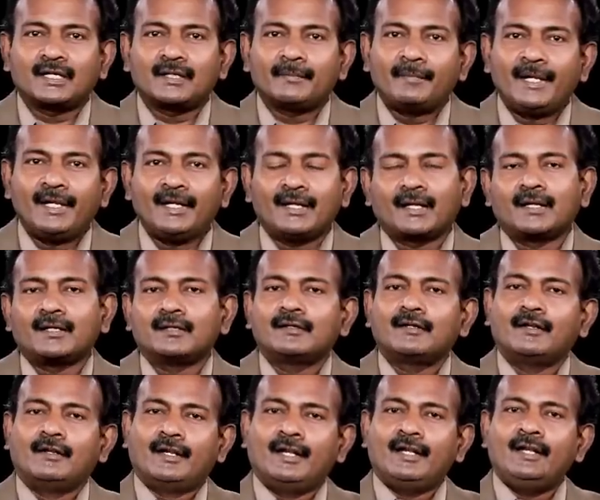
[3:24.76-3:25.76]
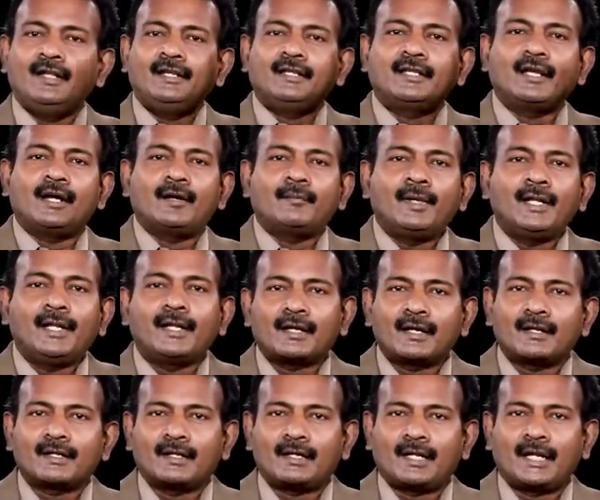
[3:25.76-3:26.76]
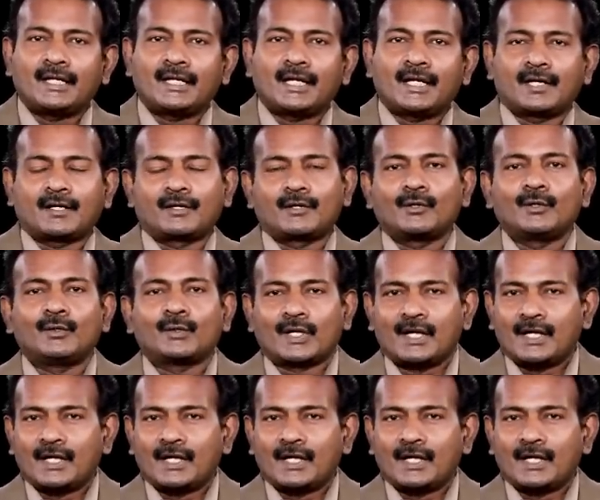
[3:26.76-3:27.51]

ஆகலை மெயினாக நான் இன்னைக்கு அமெரிக்காவில் லேண்ட் ஆகிறனோ